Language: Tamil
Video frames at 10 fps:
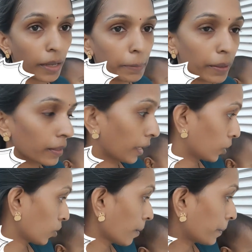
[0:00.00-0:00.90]
தாய்ப்பால்
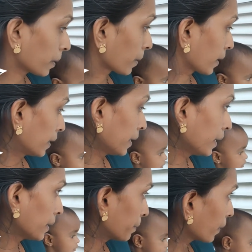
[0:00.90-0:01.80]
கொடுக்குதோ அப்போ நம்ம
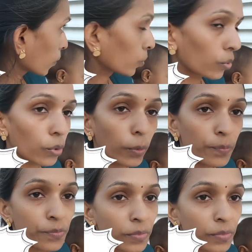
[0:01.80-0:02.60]
கண்டிப்பாக கொடுக்கணும்